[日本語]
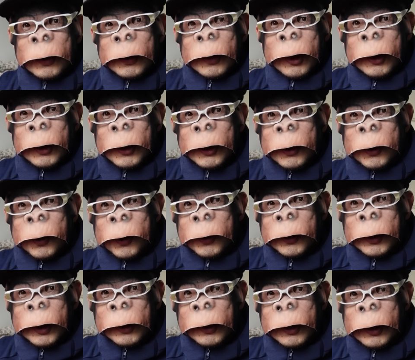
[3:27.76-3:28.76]
代表
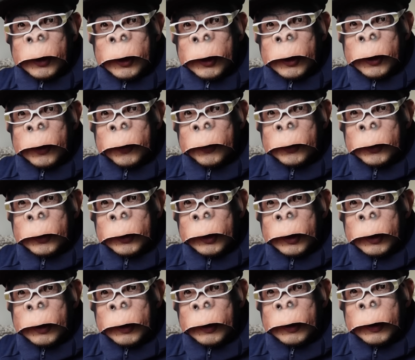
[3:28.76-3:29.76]
戦で怪我をし
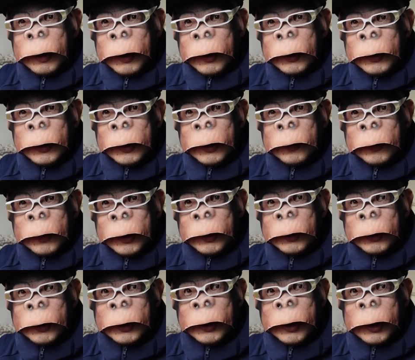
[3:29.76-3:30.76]
て、えアーセナル
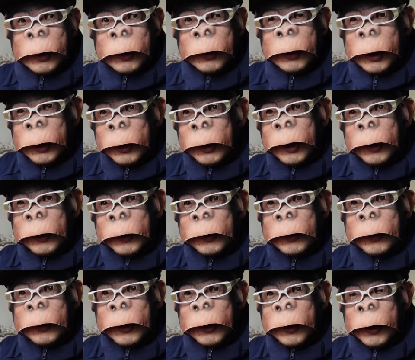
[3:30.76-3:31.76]
で試合ができないっ
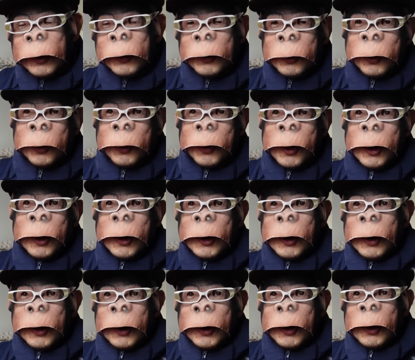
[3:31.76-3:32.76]
てなると、
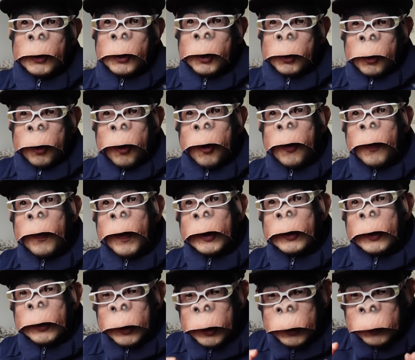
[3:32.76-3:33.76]
ちょっと本
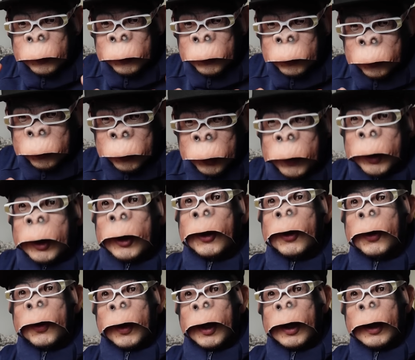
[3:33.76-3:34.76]
末転倒なわけで
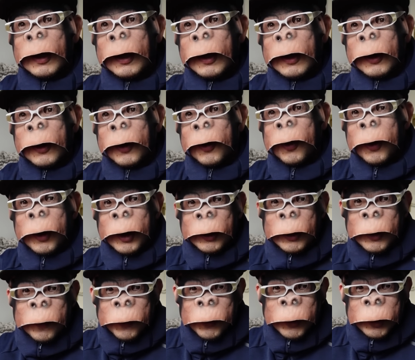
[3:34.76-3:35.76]
すよね。お
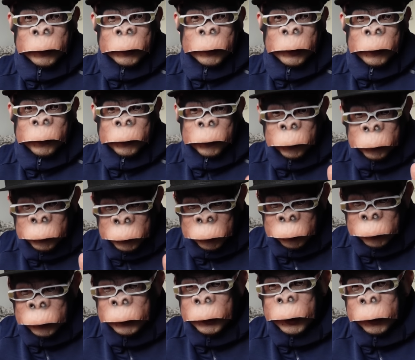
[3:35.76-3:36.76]
金もらってのどっちな
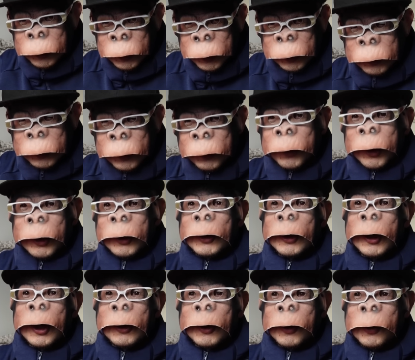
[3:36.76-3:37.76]
んでしたっけっていう話
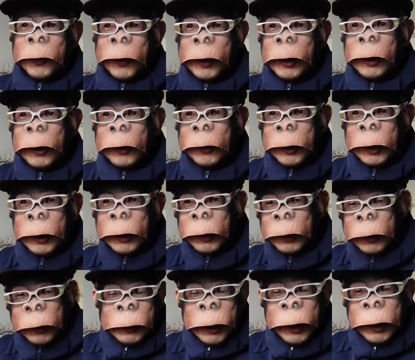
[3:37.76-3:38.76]
になってくるわけなんで、
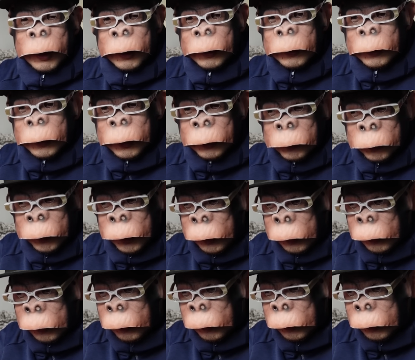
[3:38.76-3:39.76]
アーセナルは